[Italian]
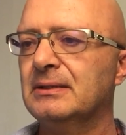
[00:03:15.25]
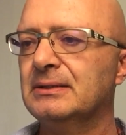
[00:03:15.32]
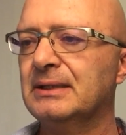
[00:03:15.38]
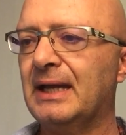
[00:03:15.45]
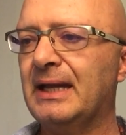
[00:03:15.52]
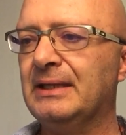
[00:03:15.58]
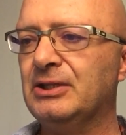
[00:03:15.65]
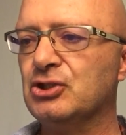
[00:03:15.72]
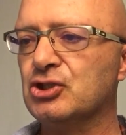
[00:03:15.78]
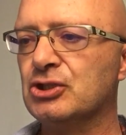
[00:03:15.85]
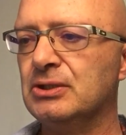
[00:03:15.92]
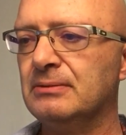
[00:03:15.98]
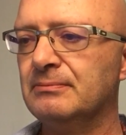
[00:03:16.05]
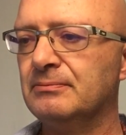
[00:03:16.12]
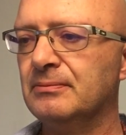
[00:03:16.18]

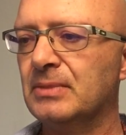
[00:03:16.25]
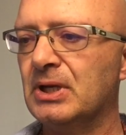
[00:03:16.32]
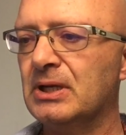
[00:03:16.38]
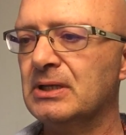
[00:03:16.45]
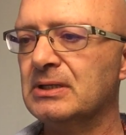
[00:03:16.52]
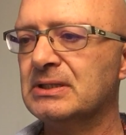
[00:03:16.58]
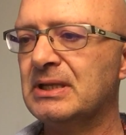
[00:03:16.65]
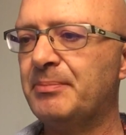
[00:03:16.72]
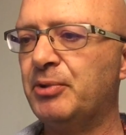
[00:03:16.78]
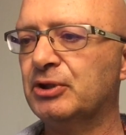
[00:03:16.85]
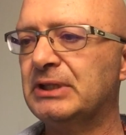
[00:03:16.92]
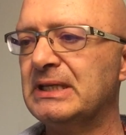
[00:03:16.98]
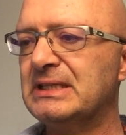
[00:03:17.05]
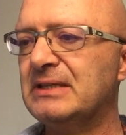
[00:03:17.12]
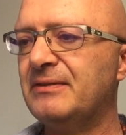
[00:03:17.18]
13. Se
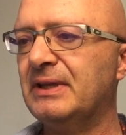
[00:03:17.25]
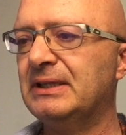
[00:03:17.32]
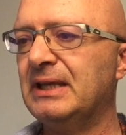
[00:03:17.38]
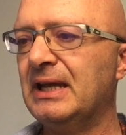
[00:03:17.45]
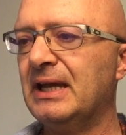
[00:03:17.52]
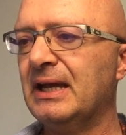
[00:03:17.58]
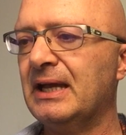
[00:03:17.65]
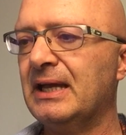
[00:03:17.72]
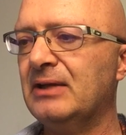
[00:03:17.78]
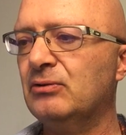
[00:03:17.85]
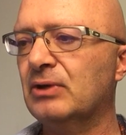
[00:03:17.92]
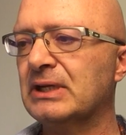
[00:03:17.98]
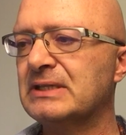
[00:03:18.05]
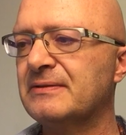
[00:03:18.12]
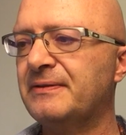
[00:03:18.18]
potessi vedere in
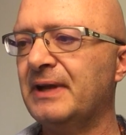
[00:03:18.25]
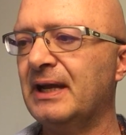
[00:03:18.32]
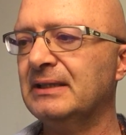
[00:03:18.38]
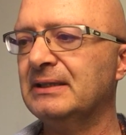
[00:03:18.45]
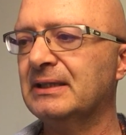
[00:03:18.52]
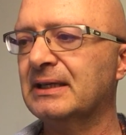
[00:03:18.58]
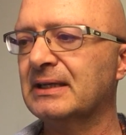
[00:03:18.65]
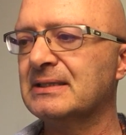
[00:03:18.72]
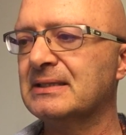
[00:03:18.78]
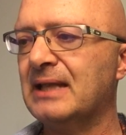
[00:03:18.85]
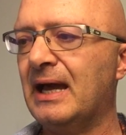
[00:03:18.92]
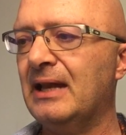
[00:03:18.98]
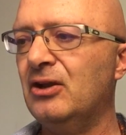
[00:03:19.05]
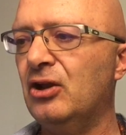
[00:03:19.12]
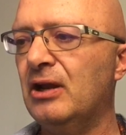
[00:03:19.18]
una sfera di
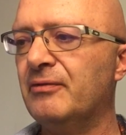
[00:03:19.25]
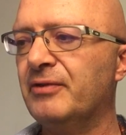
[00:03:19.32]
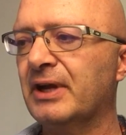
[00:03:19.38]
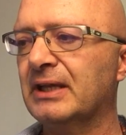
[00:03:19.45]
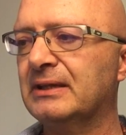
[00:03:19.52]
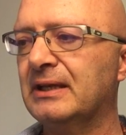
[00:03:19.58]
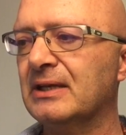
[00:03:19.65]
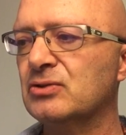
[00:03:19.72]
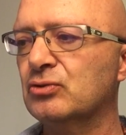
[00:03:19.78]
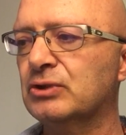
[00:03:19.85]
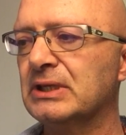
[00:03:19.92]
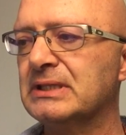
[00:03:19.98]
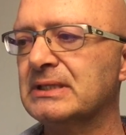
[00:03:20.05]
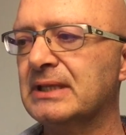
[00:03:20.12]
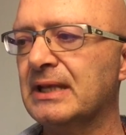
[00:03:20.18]
cristallo la verità su
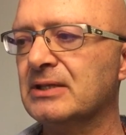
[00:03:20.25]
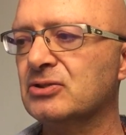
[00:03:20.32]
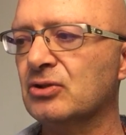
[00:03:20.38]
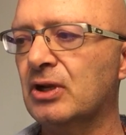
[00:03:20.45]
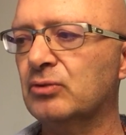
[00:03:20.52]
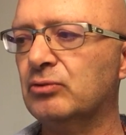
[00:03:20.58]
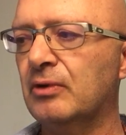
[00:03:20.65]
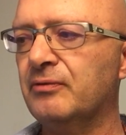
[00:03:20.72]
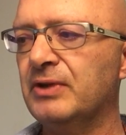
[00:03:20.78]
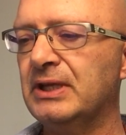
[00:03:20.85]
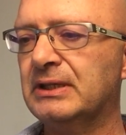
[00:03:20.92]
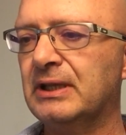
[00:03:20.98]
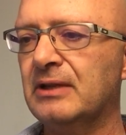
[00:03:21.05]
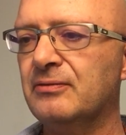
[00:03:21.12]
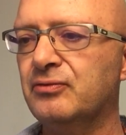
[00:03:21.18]
te stesso, la tua
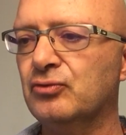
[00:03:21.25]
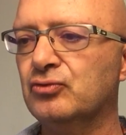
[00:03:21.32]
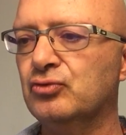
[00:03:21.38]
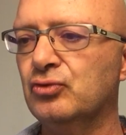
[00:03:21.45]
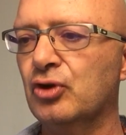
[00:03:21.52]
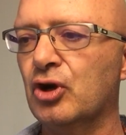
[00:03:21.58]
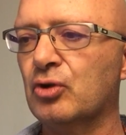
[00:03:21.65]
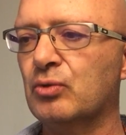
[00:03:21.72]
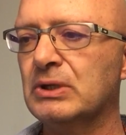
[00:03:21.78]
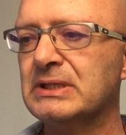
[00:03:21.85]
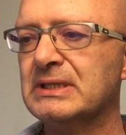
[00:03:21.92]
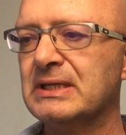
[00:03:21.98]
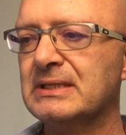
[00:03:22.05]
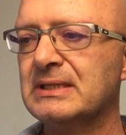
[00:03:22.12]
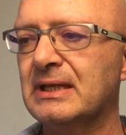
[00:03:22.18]
vita, il futuro o
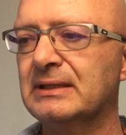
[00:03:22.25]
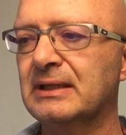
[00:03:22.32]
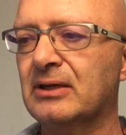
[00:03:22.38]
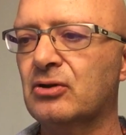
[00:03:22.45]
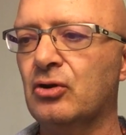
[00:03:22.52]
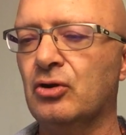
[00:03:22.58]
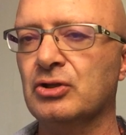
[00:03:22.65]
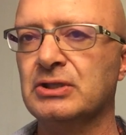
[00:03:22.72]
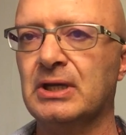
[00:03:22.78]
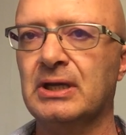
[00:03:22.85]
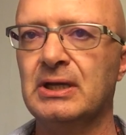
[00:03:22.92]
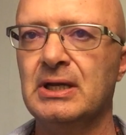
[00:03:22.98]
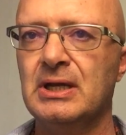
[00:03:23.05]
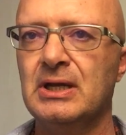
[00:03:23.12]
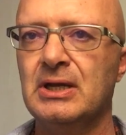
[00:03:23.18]
qualsiasi altra cosa,
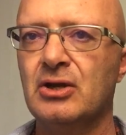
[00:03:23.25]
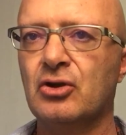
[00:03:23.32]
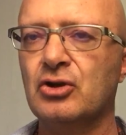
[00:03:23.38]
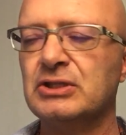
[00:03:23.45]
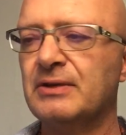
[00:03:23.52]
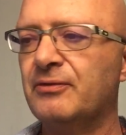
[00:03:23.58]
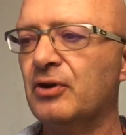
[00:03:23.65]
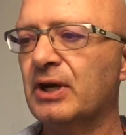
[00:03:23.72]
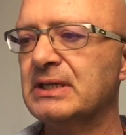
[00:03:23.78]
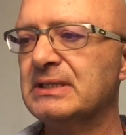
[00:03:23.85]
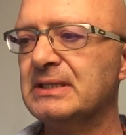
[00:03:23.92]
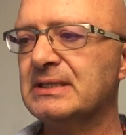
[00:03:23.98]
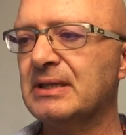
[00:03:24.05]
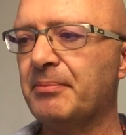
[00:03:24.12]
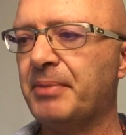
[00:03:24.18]
cosa
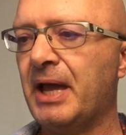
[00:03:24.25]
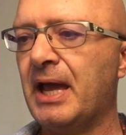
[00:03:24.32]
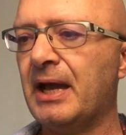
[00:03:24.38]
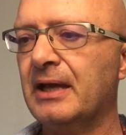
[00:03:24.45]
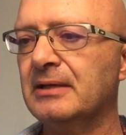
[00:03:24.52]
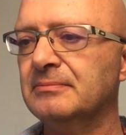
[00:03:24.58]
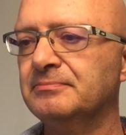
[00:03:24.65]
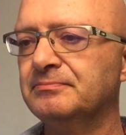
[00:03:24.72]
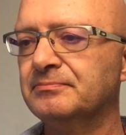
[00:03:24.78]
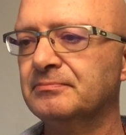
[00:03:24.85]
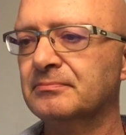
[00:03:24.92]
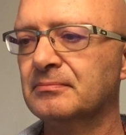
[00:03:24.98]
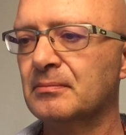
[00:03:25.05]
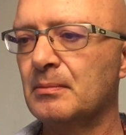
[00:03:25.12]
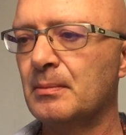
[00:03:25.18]
vorresti sapere?
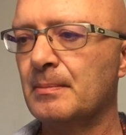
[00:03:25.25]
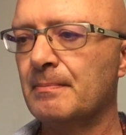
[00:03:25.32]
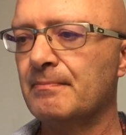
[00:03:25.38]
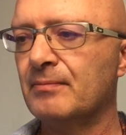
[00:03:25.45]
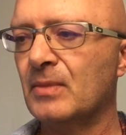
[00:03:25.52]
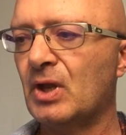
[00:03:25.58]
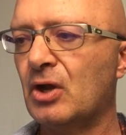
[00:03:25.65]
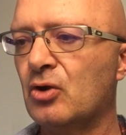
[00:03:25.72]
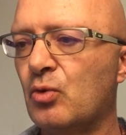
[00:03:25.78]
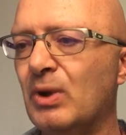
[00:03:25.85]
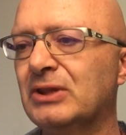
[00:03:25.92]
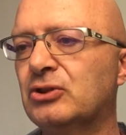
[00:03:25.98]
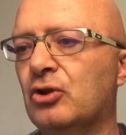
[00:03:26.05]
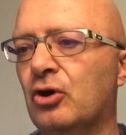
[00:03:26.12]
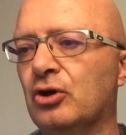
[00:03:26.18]

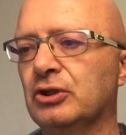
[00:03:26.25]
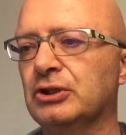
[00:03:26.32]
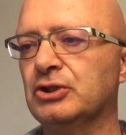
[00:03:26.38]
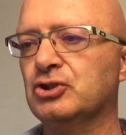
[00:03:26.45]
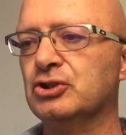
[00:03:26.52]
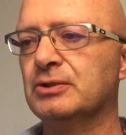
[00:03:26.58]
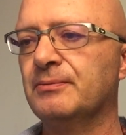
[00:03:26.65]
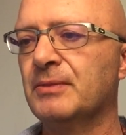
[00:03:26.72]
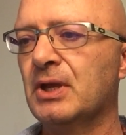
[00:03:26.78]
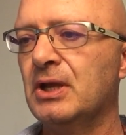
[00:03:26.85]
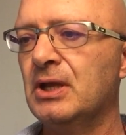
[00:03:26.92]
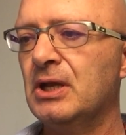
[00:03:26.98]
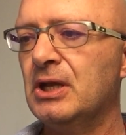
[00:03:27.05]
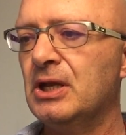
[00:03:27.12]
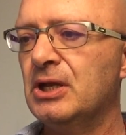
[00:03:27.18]
14.
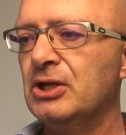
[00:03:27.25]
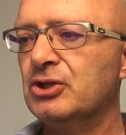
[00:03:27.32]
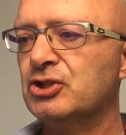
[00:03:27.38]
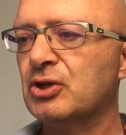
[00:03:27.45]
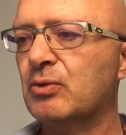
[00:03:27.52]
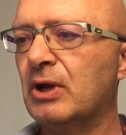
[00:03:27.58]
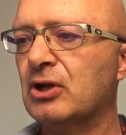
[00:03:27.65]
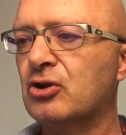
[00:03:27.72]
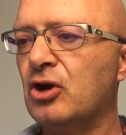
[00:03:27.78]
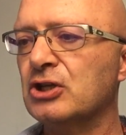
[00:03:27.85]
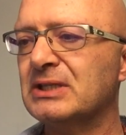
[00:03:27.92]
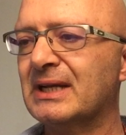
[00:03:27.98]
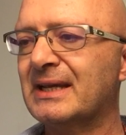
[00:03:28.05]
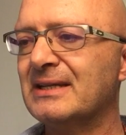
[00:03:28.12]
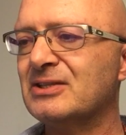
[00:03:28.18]
C'è
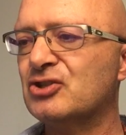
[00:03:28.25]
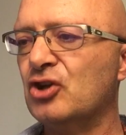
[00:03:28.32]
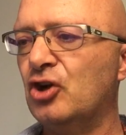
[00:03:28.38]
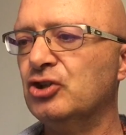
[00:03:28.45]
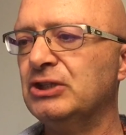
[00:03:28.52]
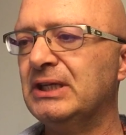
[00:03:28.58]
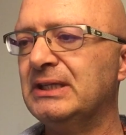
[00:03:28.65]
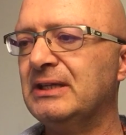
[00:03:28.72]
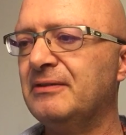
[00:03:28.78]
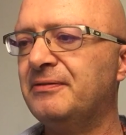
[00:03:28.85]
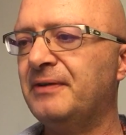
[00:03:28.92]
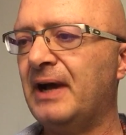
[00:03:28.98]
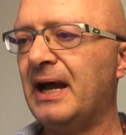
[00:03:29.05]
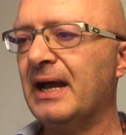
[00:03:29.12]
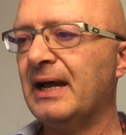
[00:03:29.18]
qualcosa che sogni di
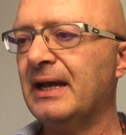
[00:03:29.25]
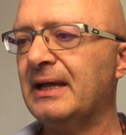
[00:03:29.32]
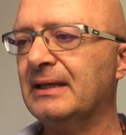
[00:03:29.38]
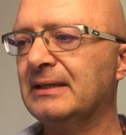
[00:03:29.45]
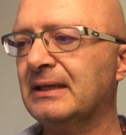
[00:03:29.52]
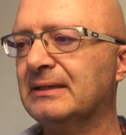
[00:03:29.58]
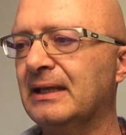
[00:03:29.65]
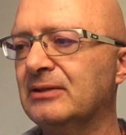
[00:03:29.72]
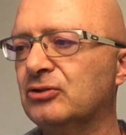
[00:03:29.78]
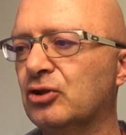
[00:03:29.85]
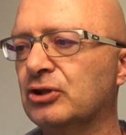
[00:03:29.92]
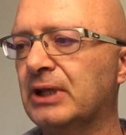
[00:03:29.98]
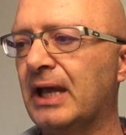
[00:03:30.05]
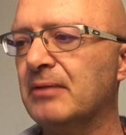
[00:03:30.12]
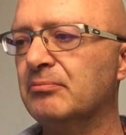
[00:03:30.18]
fare da
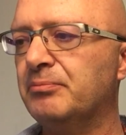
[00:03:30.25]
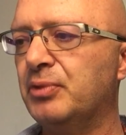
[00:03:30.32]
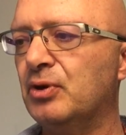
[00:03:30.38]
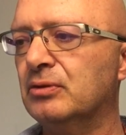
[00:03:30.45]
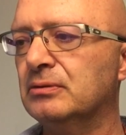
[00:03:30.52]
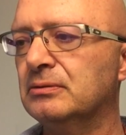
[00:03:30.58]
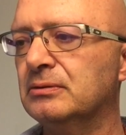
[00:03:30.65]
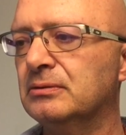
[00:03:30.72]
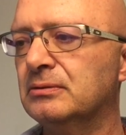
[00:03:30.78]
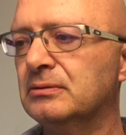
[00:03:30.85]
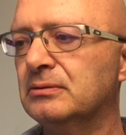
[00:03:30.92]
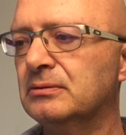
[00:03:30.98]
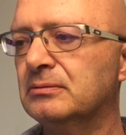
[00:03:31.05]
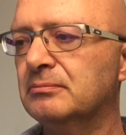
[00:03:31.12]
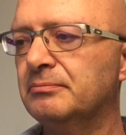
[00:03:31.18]
tanto tempo?
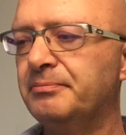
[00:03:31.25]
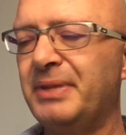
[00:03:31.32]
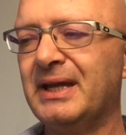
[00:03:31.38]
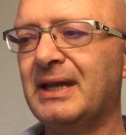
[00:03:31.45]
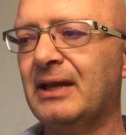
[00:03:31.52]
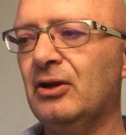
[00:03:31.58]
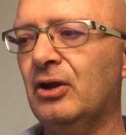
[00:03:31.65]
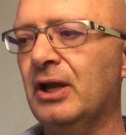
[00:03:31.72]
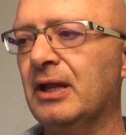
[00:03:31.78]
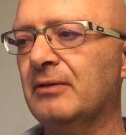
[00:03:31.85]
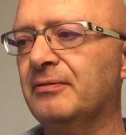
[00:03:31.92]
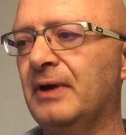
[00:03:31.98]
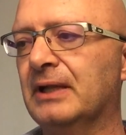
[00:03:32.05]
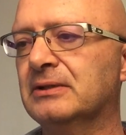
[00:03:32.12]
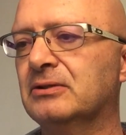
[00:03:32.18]
Perché non l'hai
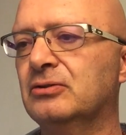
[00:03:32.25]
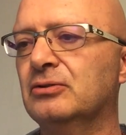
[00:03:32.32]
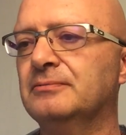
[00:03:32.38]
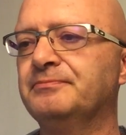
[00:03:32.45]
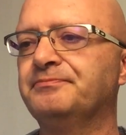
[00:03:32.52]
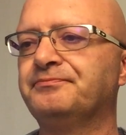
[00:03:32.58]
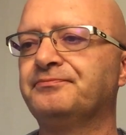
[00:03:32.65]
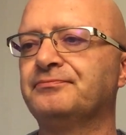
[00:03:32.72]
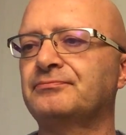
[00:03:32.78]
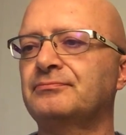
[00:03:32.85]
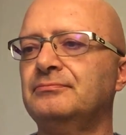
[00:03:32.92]
fatto?